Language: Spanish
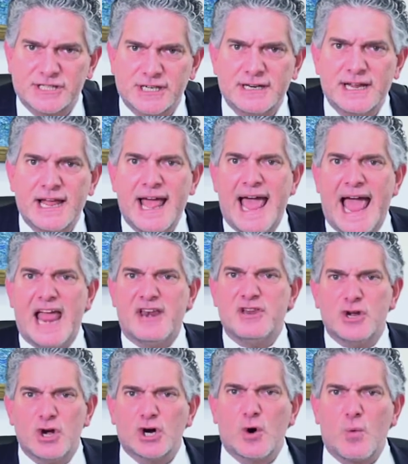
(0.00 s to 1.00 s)
más
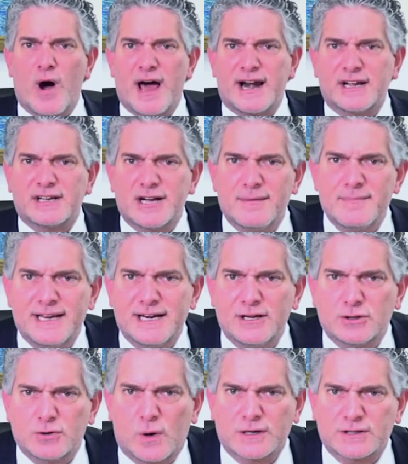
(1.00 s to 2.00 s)
miedo de no
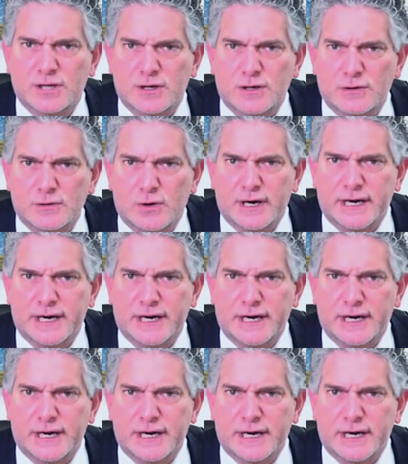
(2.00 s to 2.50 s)
hacer nada.